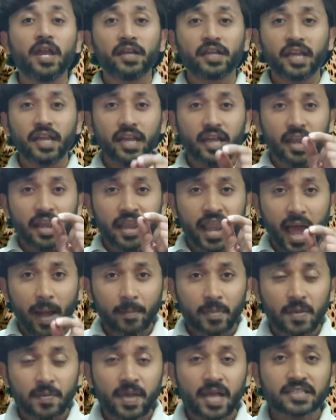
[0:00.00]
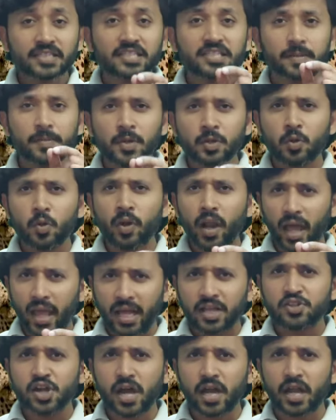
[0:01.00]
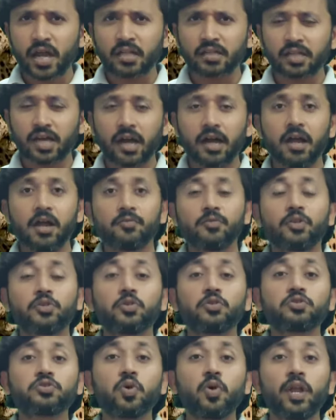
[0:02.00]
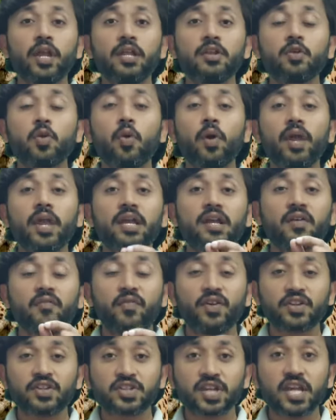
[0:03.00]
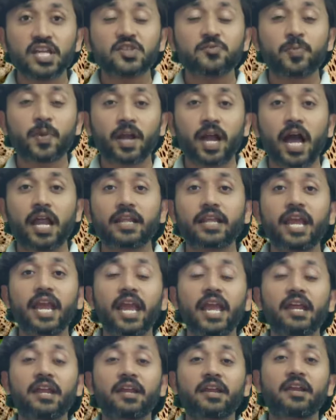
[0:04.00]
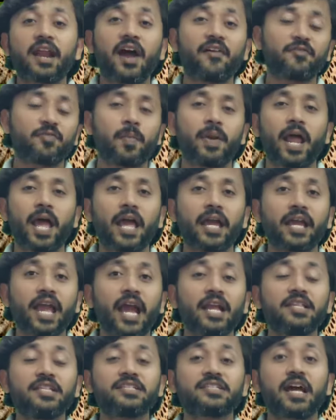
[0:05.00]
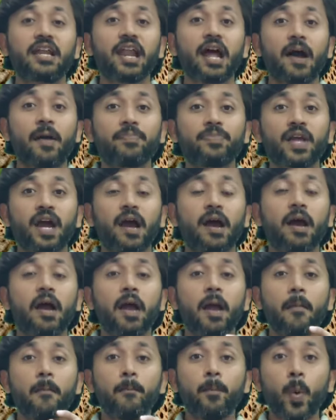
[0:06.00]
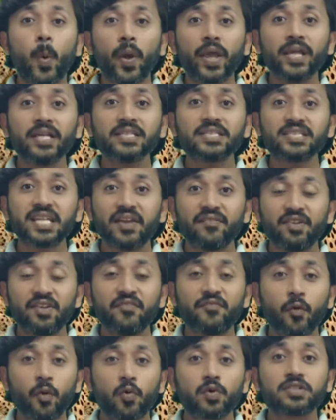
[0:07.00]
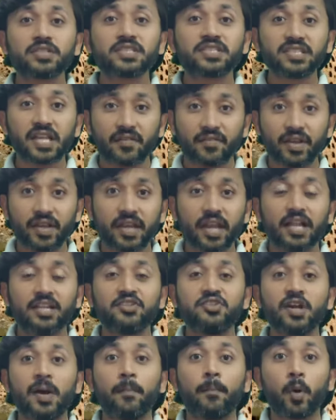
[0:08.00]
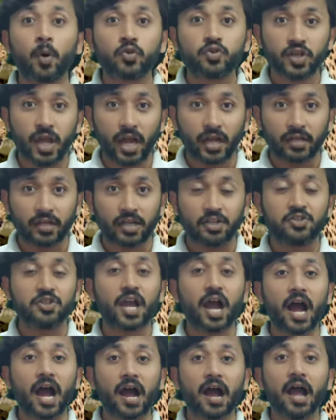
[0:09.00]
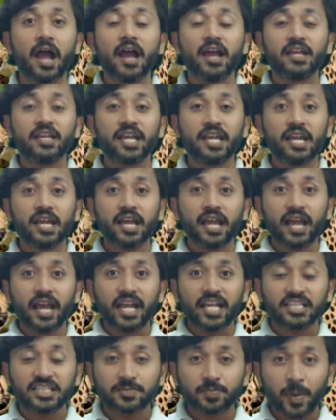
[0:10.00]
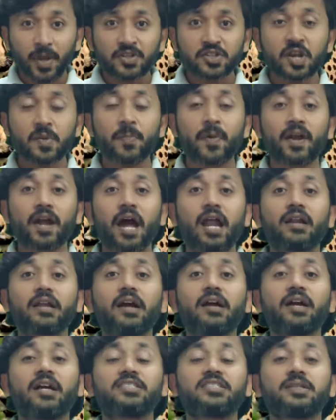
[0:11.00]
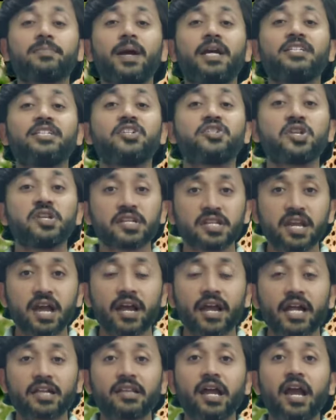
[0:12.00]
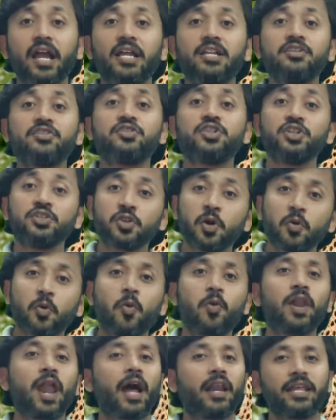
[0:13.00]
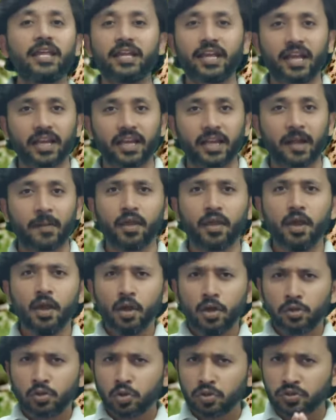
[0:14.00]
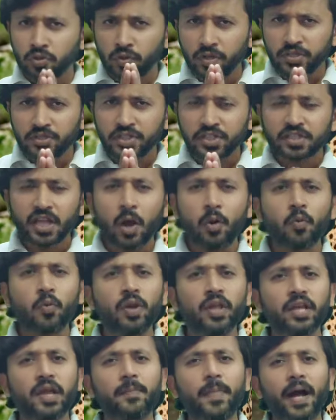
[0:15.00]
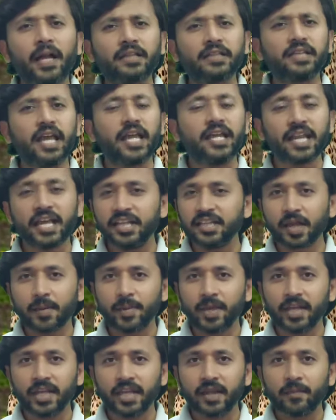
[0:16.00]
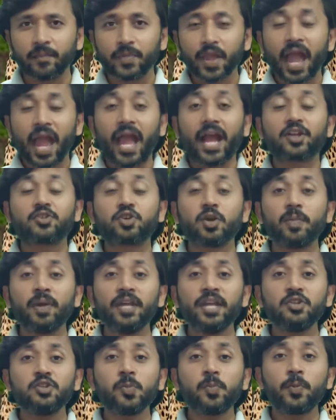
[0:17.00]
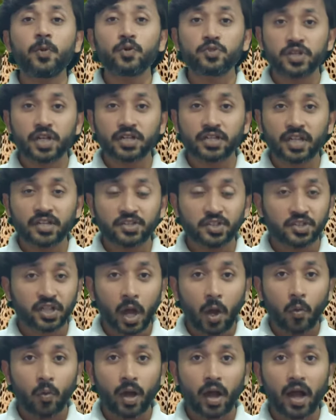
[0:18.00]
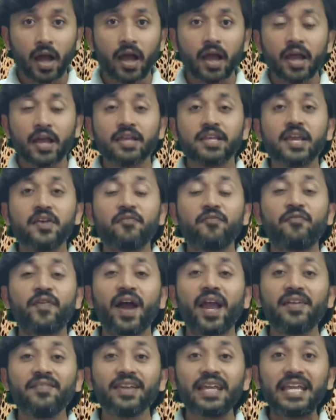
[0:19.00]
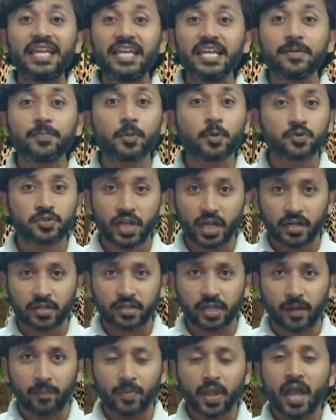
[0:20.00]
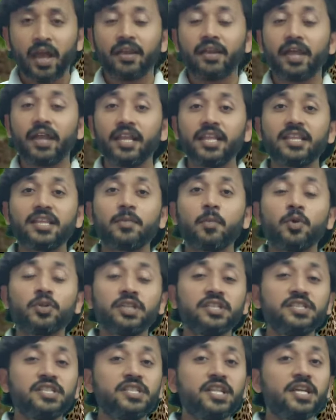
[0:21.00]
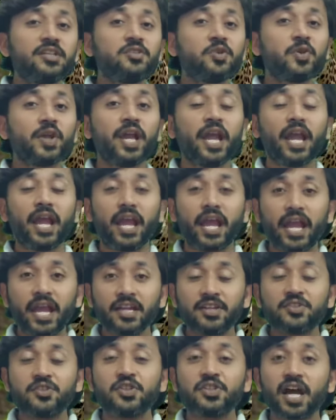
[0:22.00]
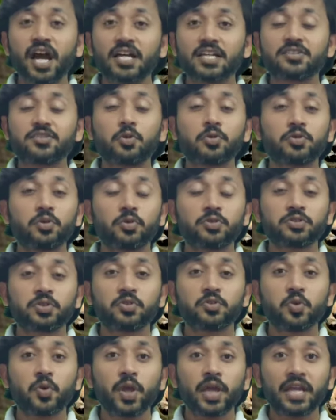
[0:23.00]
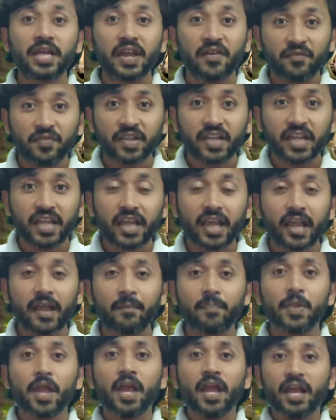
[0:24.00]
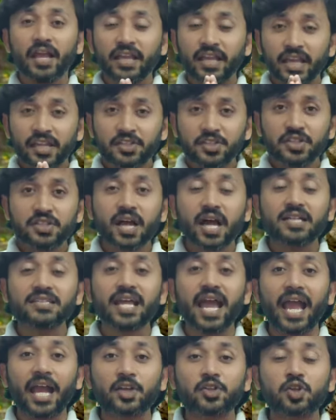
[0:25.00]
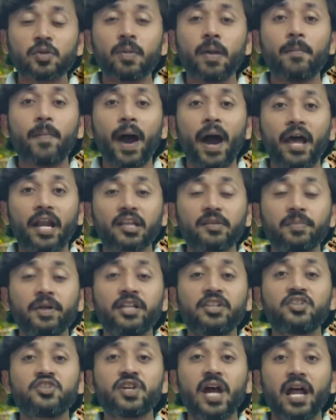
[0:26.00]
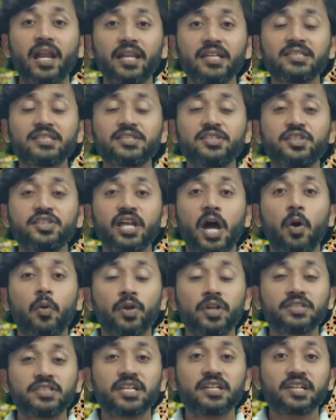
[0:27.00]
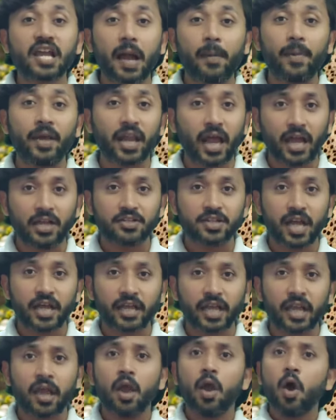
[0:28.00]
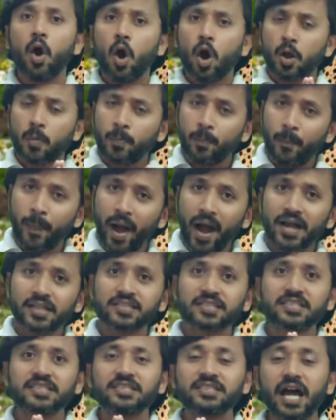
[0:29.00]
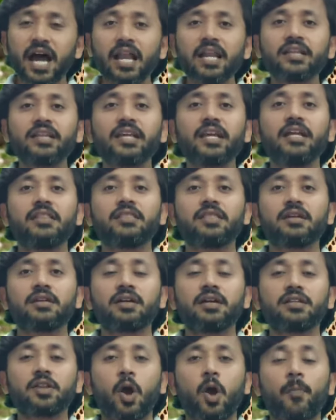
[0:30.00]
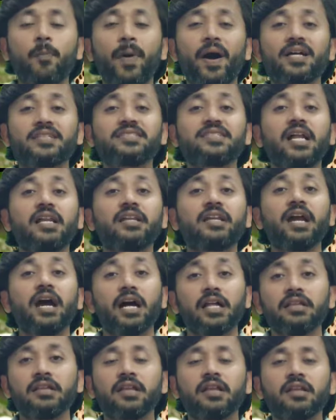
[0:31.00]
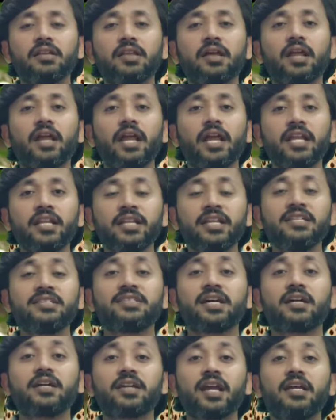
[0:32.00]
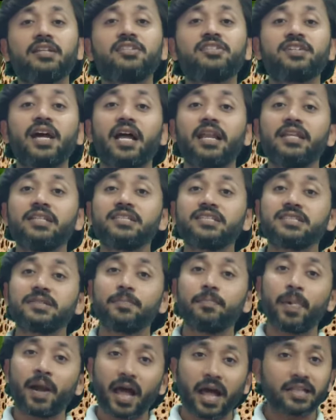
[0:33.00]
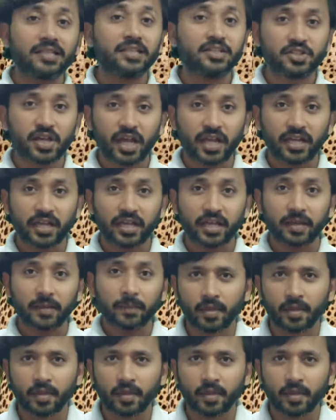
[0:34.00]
कि नामीबिया से जब इनको लाया जा रहा था तो दोस्तों इनको एक विशेष प्रकार के एयरक्राफ्ट में लाया गया जिसका नाम था बोइंग 747 जम्बो जेट जी हाँ ये स्पेशल प्रकार का कस्टमाइजेशन किया गया था इन चीतों को लाने के लिए दोस्तों इन चीताओं को लेकर बात यही नहीं थमेगी एक्चुअल में ये जो प्रोजेक्ट है चीताओं का ये फाइव ईयर प्रोजेक्ट है नरेंद्र मोदी जी ने जो ये एट चिताज दो, दोस्तों जो ये गिफ्ट किए हैं ये चिताज एक्चुअल में भारत में में 40 चिताओं की संख्या में लाए जाएंगे और पांच साल के अंतर्गत और पांच साल के अंदर अंदर इनकी संख्या 40 बढ़ा दी जाएगी